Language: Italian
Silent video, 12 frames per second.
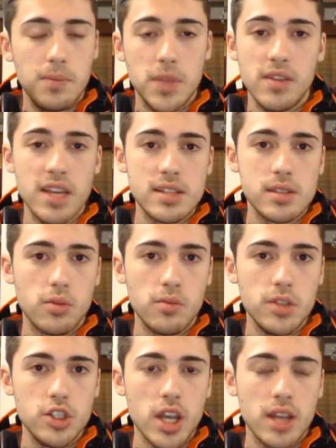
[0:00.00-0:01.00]
devi essere un
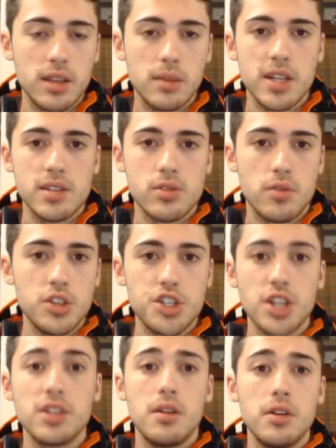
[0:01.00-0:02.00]
vincente, per essere un
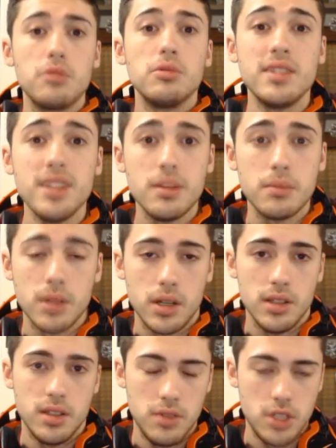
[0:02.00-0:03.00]
vincente devi avere un team
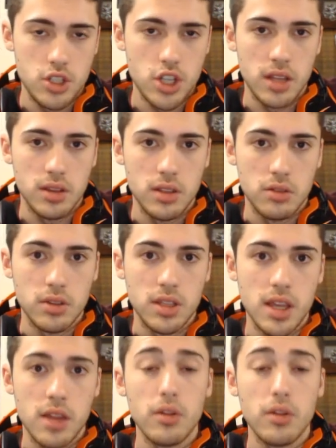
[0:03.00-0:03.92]
di vincenti con te,